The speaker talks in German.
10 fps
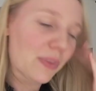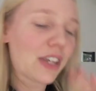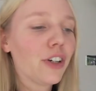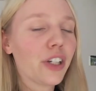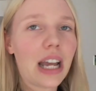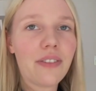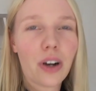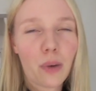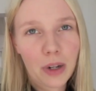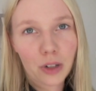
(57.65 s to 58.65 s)
Ich wollte euch
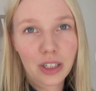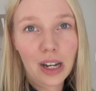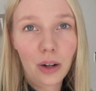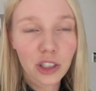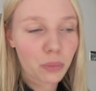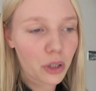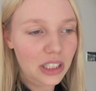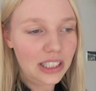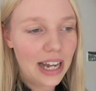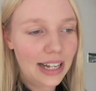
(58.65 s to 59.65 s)
einfach auch mal noch die
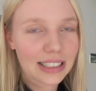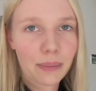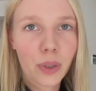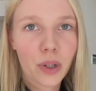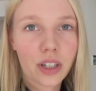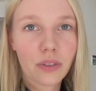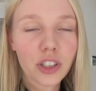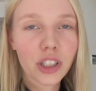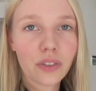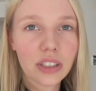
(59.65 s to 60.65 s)
Ausbeute zeigen. Das habt ihr euch
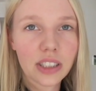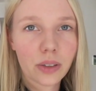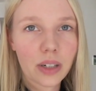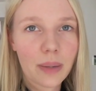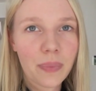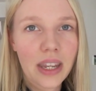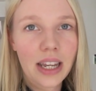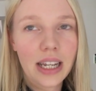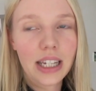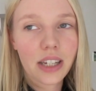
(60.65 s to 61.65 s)
gewünscht auf Instagram.
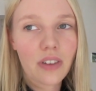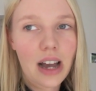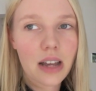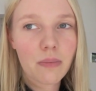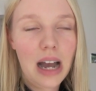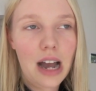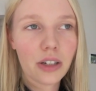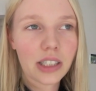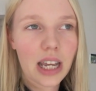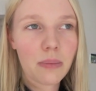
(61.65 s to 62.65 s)
Ich war im
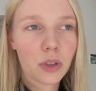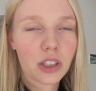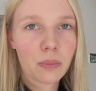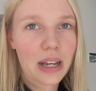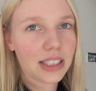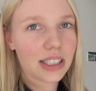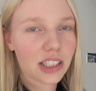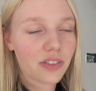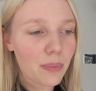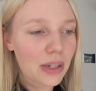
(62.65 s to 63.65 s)
H&M und im
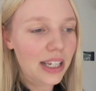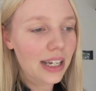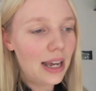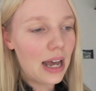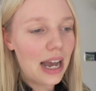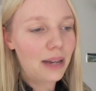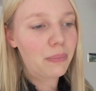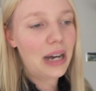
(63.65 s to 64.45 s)
Ernstings Family ein